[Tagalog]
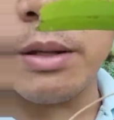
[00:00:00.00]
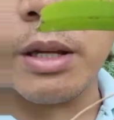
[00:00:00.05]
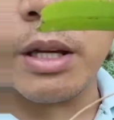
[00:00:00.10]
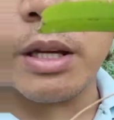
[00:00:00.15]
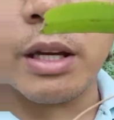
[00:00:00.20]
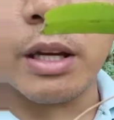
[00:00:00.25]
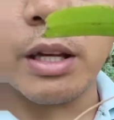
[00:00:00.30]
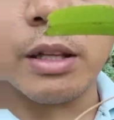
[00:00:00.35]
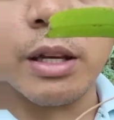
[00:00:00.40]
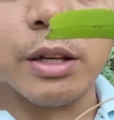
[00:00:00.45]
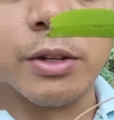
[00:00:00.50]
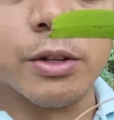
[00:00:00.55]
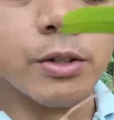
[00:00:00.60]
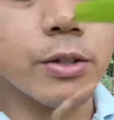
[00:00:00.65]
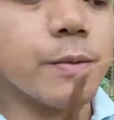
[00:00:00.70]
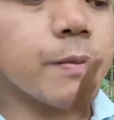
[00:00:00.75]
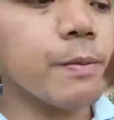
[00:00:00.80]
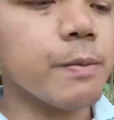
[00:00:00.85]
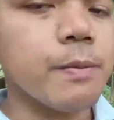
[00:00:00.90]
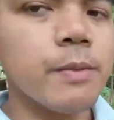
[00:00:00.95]
na nakikita
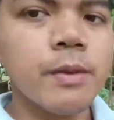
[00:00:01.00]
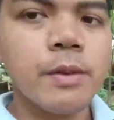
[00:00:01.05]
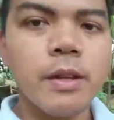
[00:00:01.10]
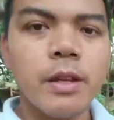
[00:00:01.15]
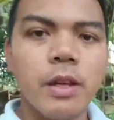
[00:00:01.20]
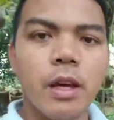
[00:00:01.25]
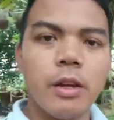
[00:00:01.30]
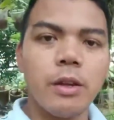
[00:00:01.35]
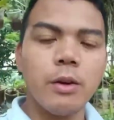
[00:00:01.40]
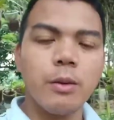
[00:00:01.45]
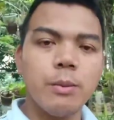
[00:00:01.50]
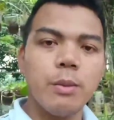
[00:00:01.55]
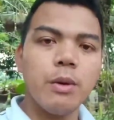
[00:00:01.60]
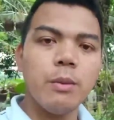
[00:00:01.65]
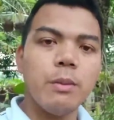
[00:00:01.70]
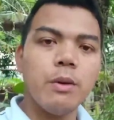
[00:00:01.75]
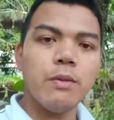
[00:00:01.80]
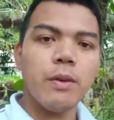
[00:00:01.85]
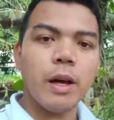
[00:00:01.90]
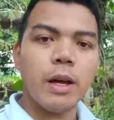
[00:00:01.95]
nyo, yan yung
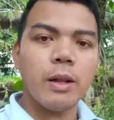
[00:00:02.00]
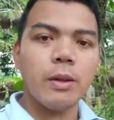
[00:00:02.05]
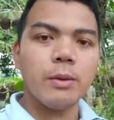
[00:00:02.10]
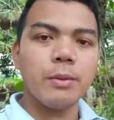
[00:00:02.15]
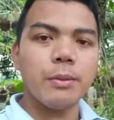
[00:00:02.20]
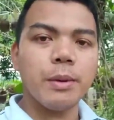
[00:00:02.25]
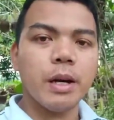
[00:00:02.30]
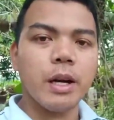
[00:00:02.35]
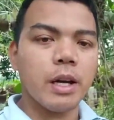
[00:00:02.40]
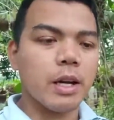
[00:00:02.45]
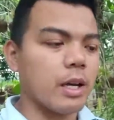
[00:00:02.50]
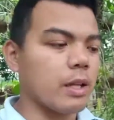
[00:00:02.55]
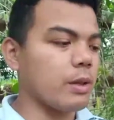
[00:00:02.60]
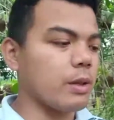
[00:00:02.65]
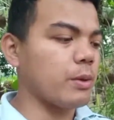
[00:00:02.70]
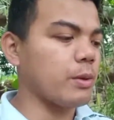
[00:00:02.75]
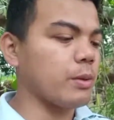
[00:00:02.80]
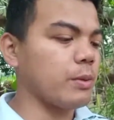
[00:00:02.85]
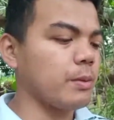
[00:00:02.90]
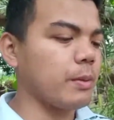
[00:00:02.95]
Bulbophyllum
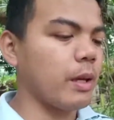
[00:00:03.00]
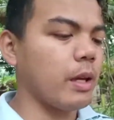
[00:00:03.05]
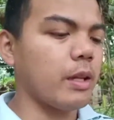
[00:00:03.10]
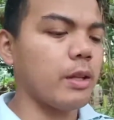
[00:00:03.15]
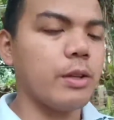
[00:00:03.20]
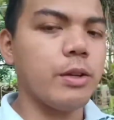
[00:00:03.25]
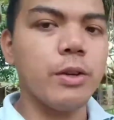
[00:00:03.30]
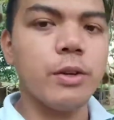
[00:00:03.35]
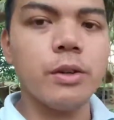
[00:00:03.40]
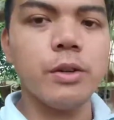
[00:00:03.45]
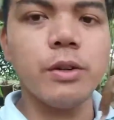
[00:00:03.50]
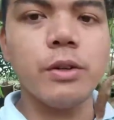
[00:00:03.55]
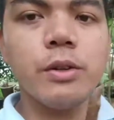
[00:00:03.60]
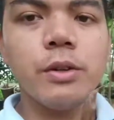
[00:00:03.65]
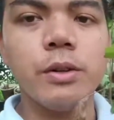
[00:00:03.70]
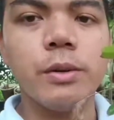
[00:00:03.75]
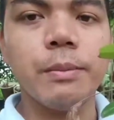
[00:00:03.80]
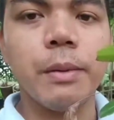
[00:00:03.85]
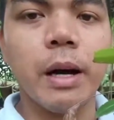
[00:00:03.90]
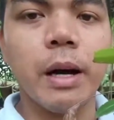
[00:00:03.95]
macarantum and yung